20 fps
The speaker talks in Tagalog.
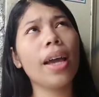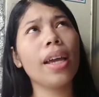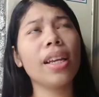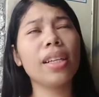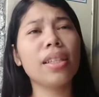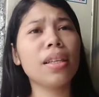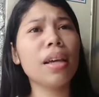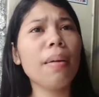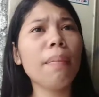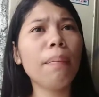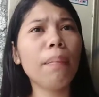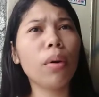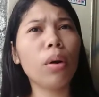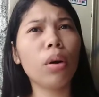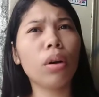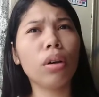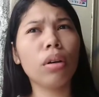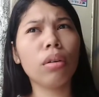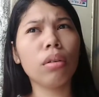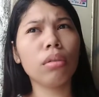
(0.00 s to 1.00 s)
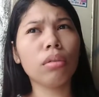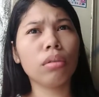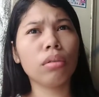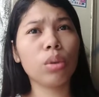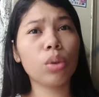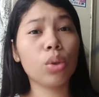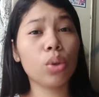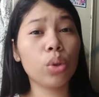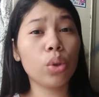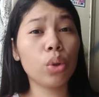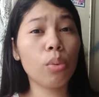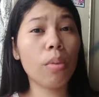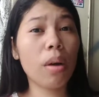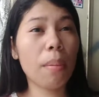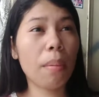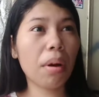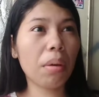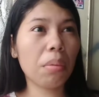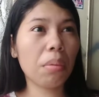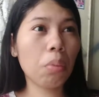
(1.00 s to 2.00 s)
Ay, an example, gusto nyo ba
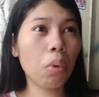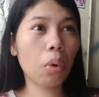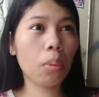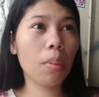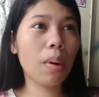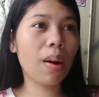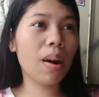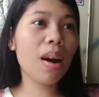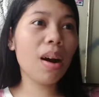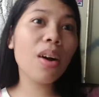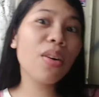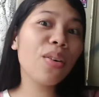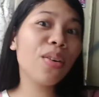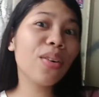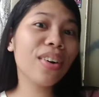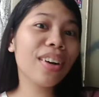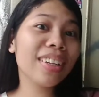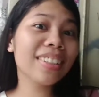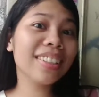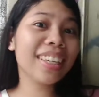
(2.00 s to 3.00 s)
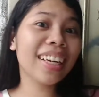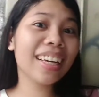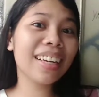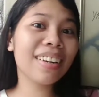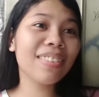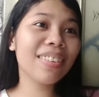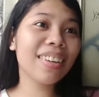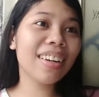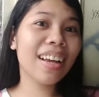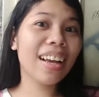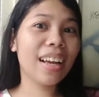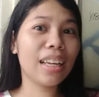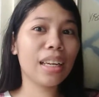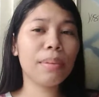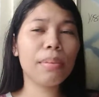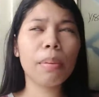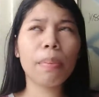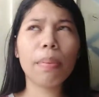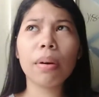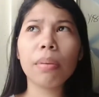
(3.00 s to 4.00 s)
magmukbang ako? Ganyan.
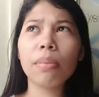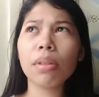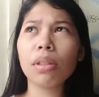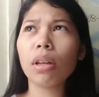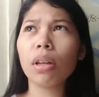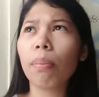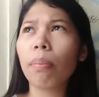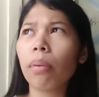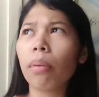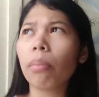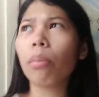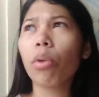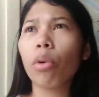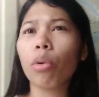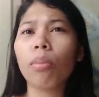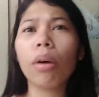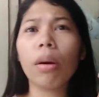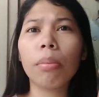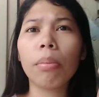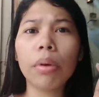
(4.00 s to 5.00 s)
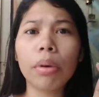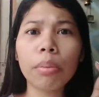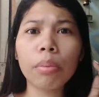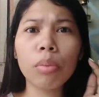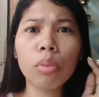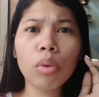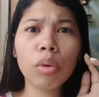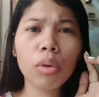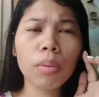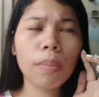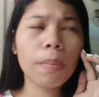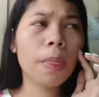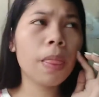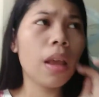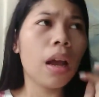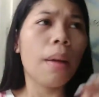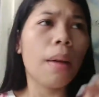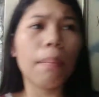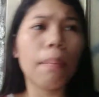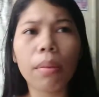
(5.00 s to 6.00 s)
Di ba diba, parang masarap magmukbang. Magmu
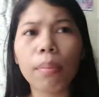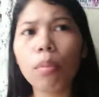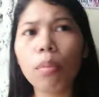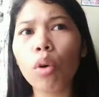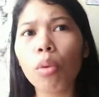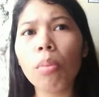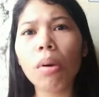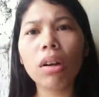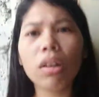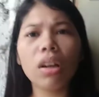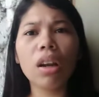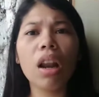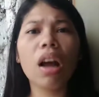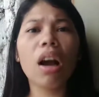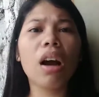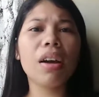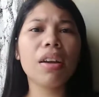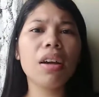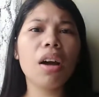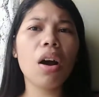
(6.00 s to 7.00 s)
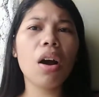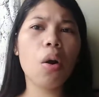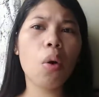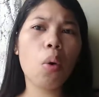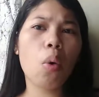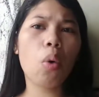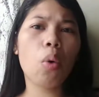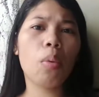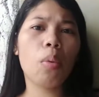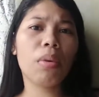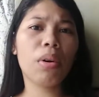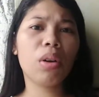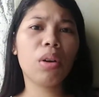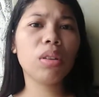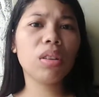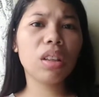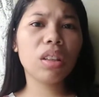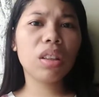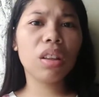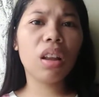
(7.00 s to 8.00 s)
magmukbang na lang kaya ako.
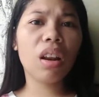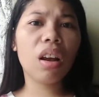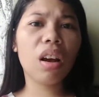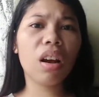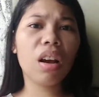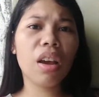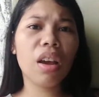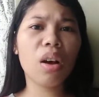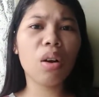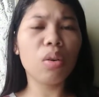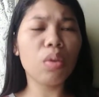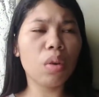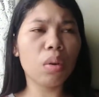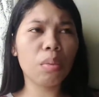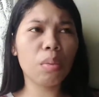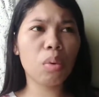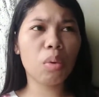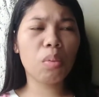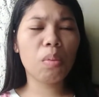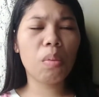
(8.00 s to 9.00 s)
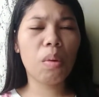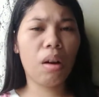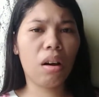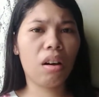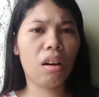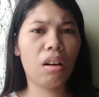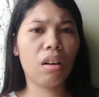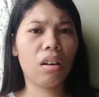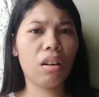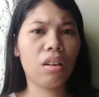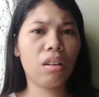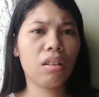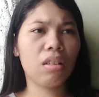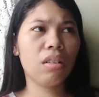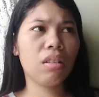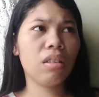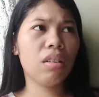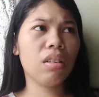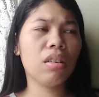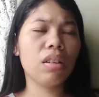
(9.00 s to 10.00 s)
Mag-content na lang kaya ako ng mukbang
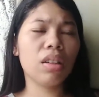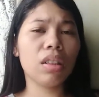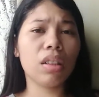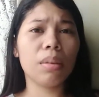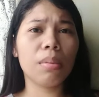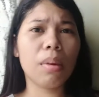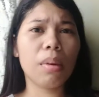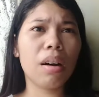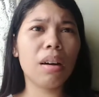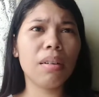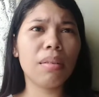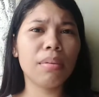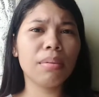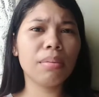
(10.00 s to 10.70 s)
ba?